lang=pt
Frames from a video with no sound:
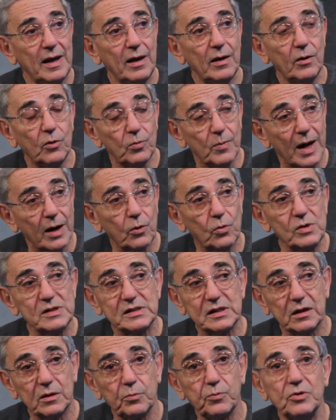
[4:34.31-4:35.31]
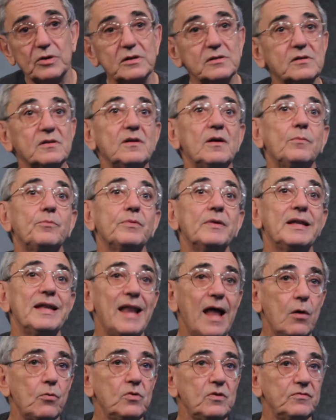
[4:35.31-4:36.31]
É uma coisa que, por exemplo,
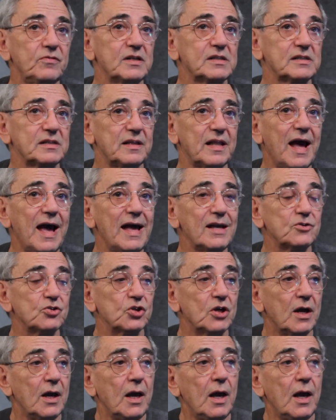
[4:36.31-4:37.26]
na universidade,